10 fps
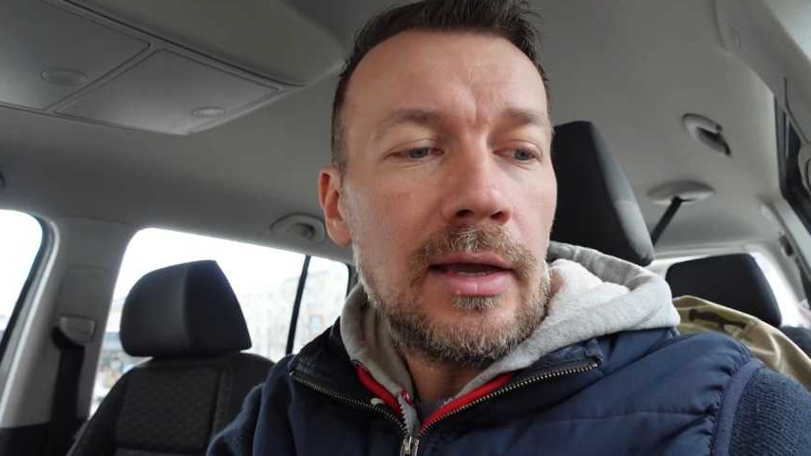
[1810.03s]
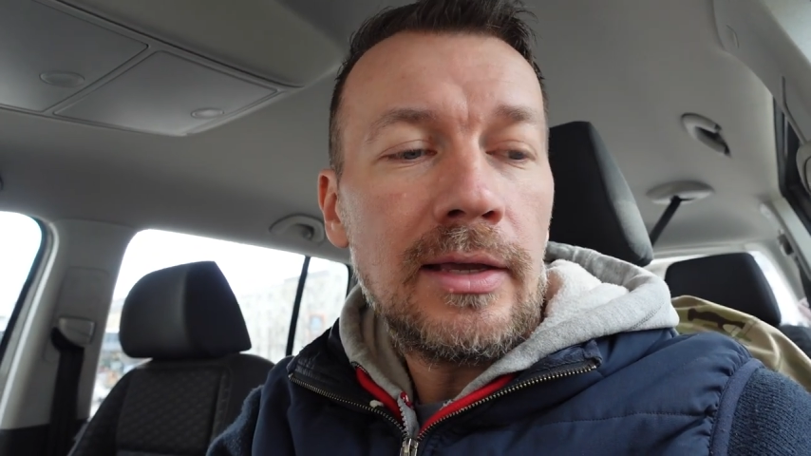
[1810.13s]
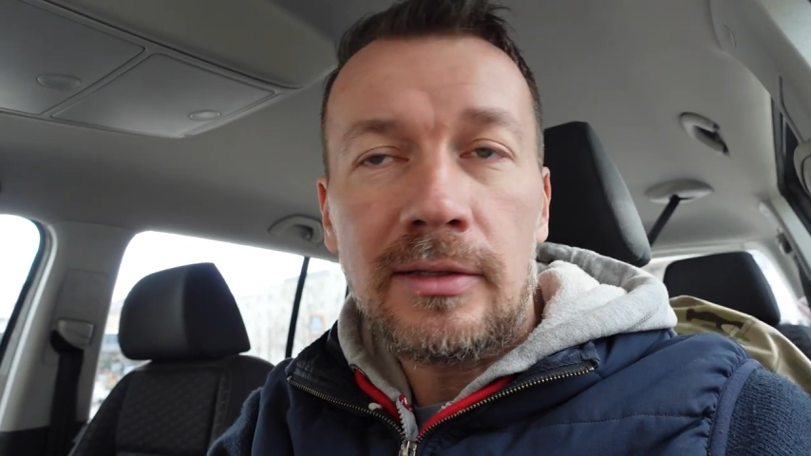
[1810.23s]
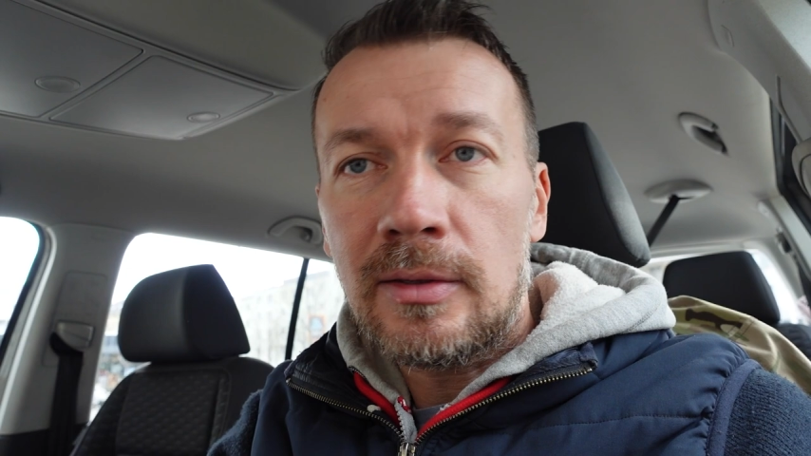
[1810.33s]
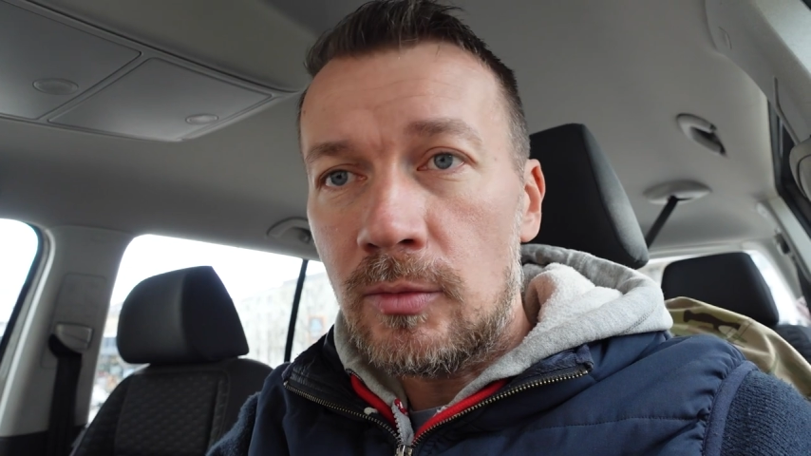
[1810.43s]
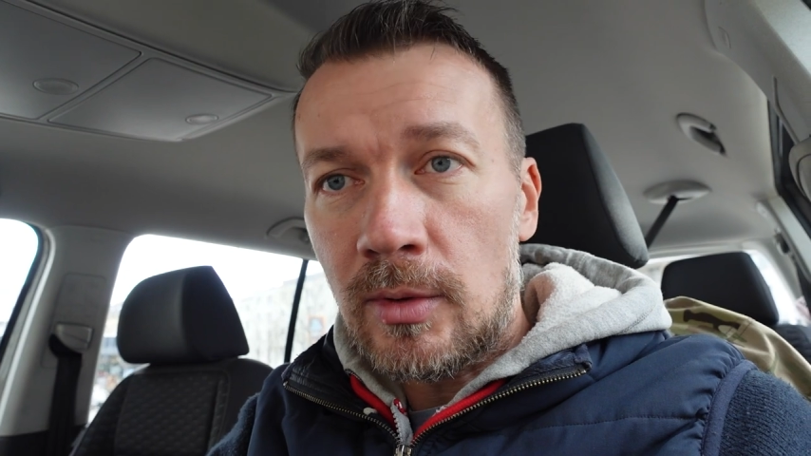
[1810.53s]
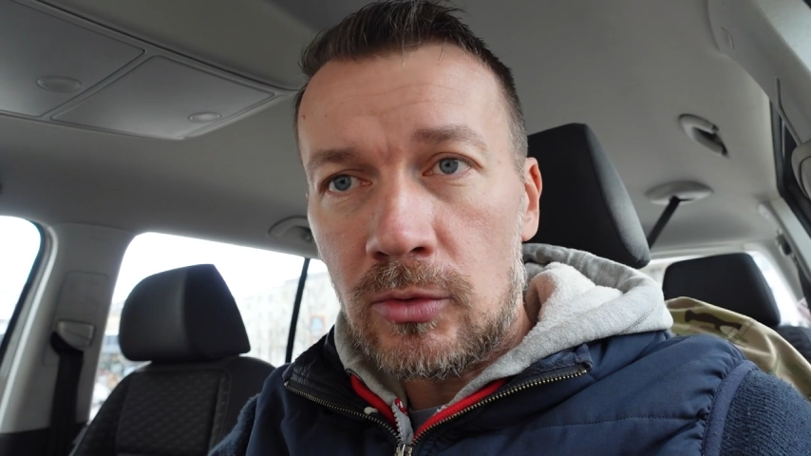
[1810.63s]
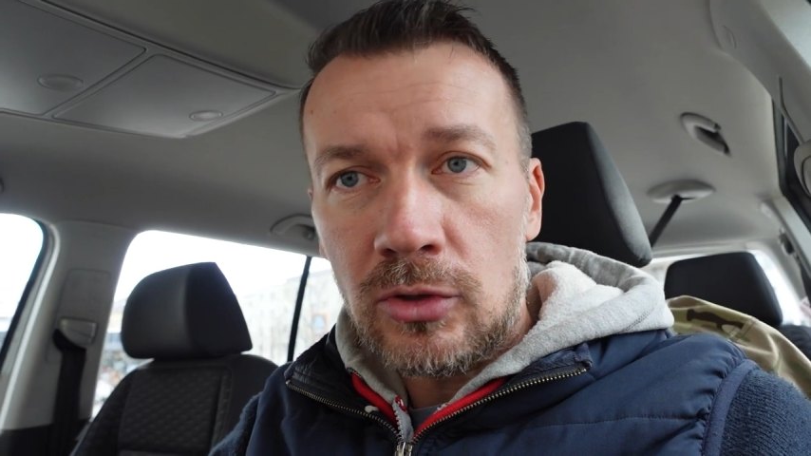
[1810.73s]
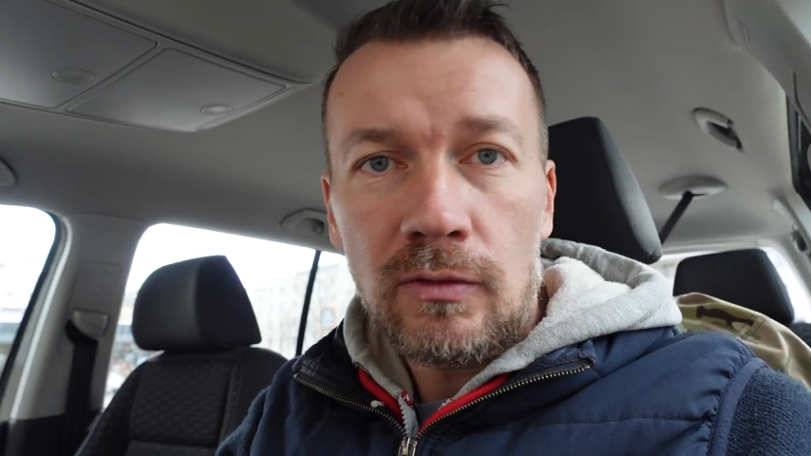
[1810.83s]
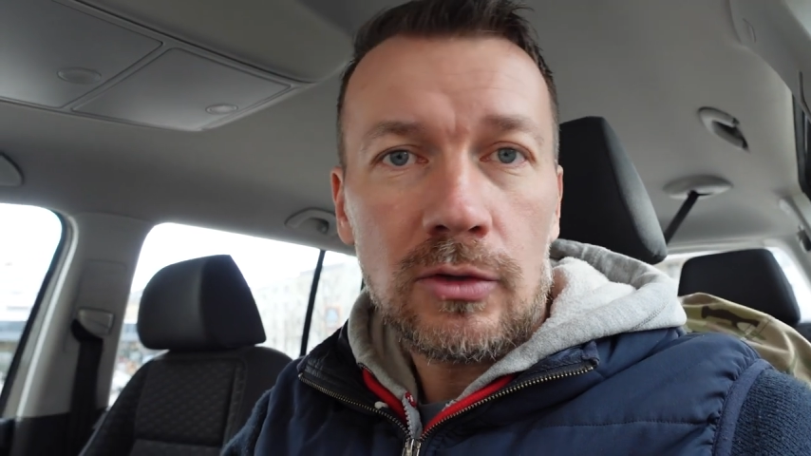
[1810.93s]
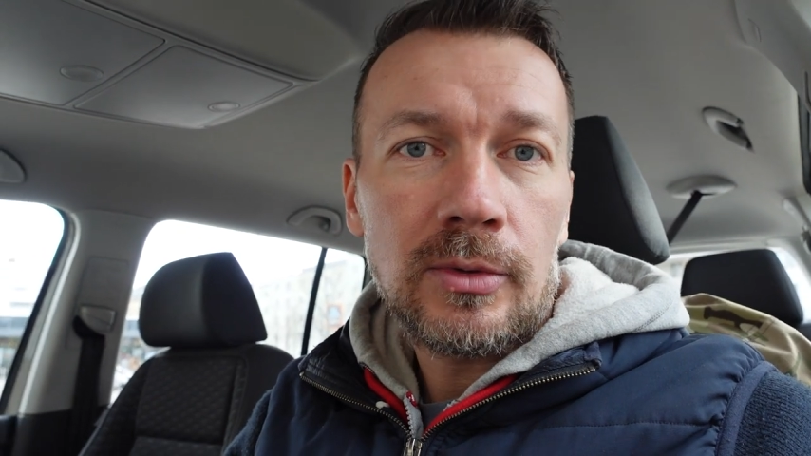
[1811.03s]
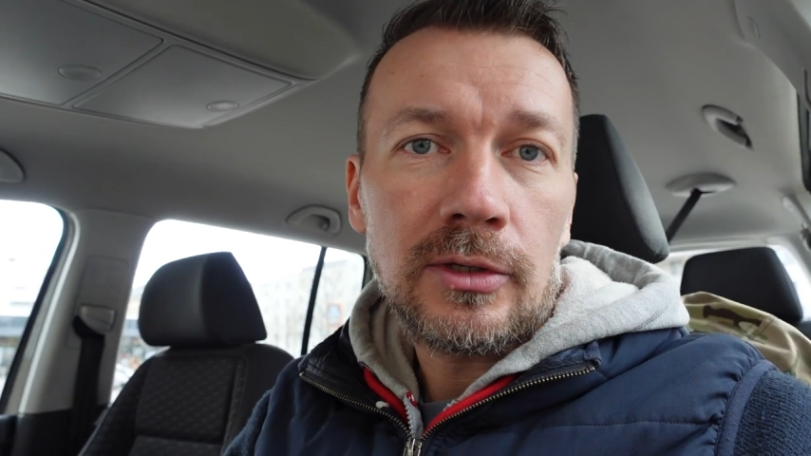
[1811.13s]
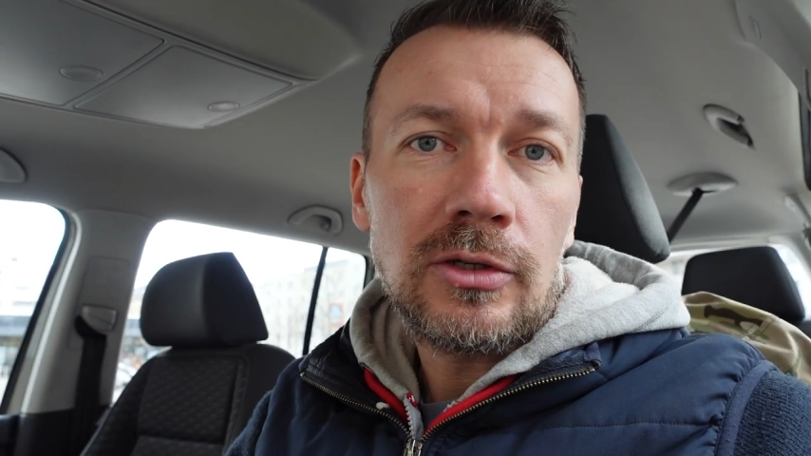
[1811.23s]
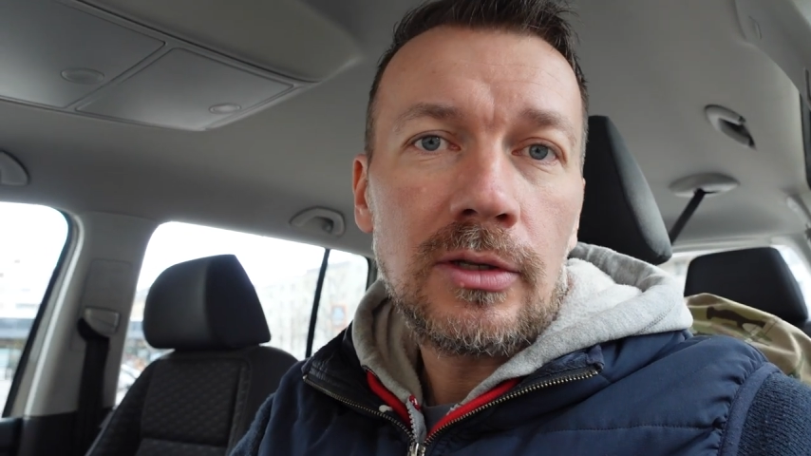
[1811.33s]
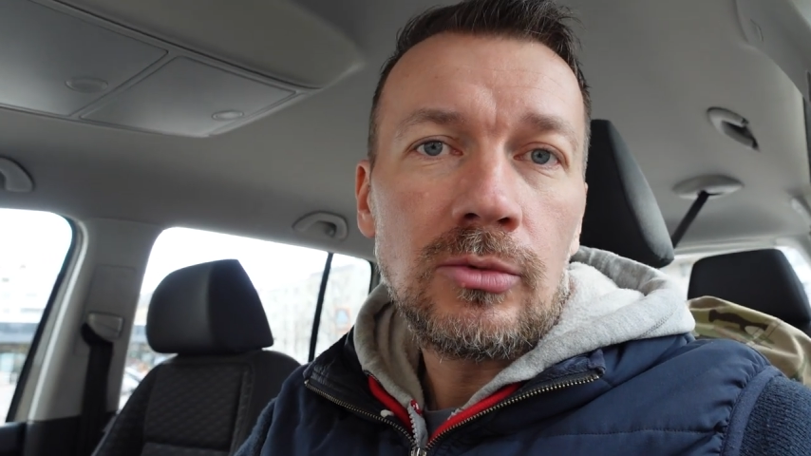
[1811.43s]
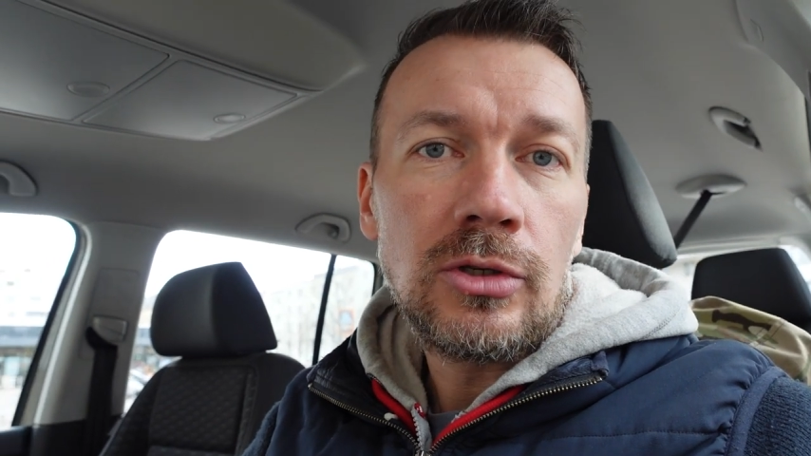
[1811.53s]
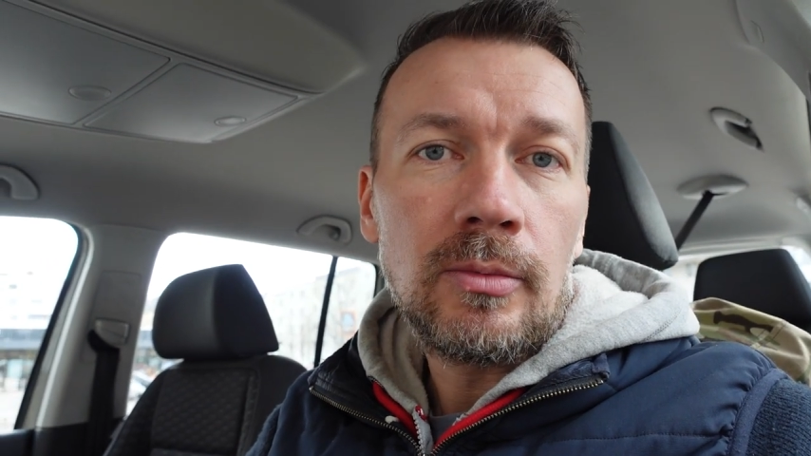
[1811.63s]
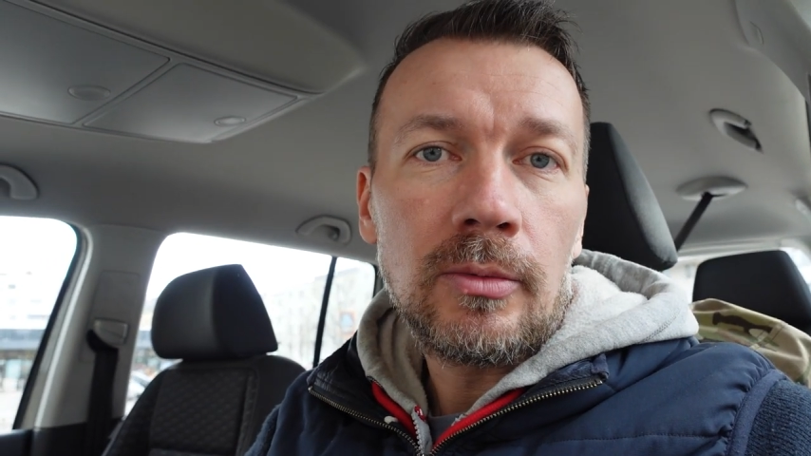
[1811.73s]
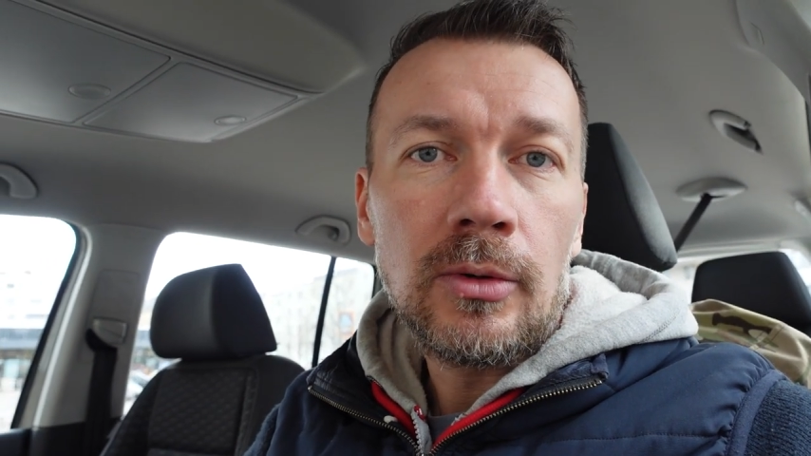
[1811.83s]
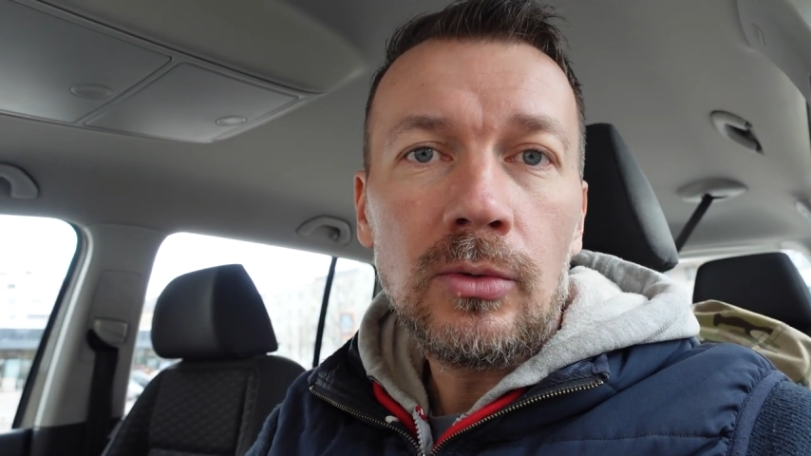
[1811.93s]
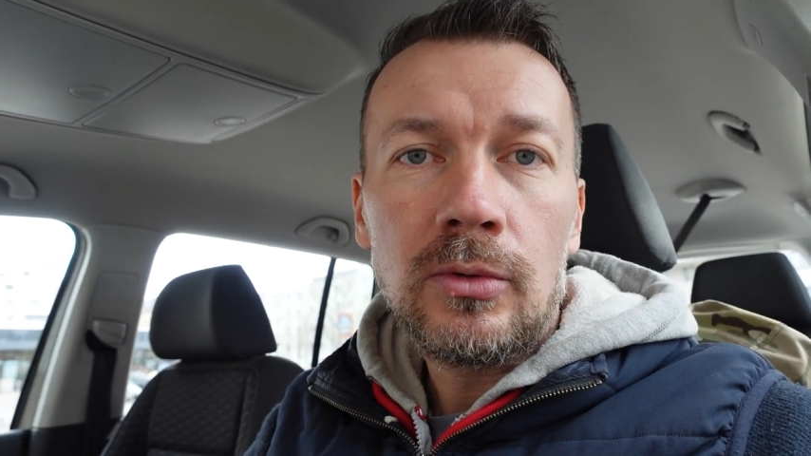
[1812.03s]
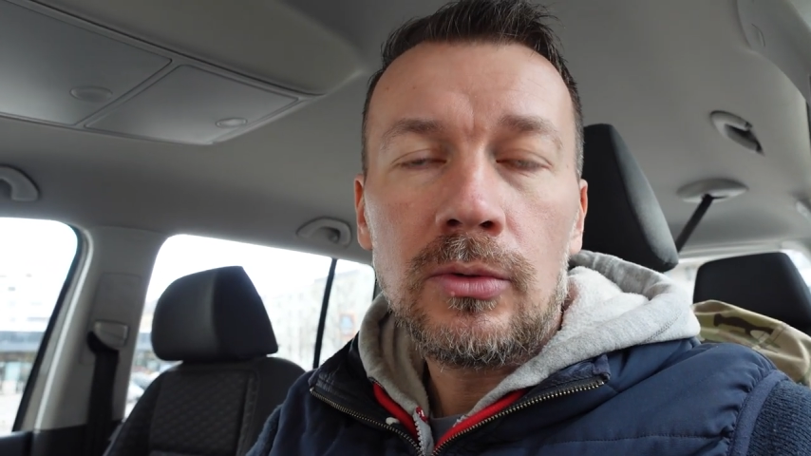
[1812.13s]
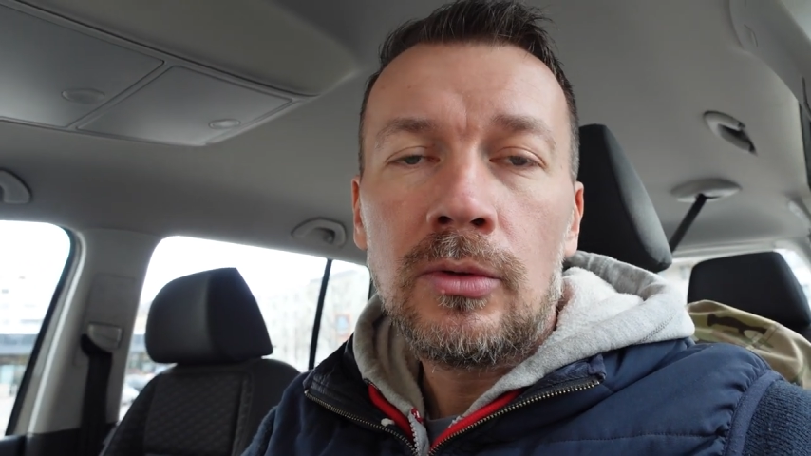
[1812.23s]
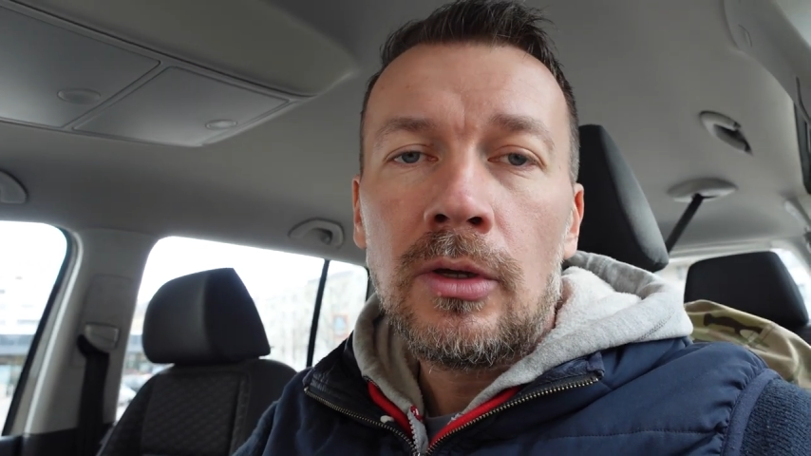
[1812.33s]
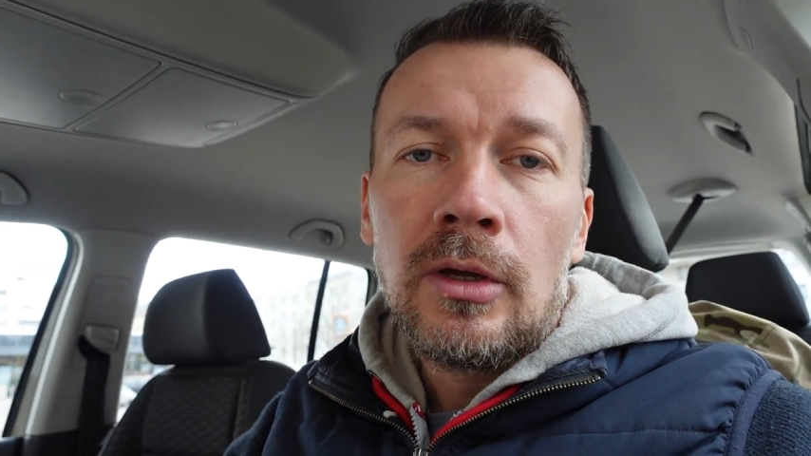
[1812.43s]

a jestem i mam możliwość, bo zaczynam dzisiaj po południu,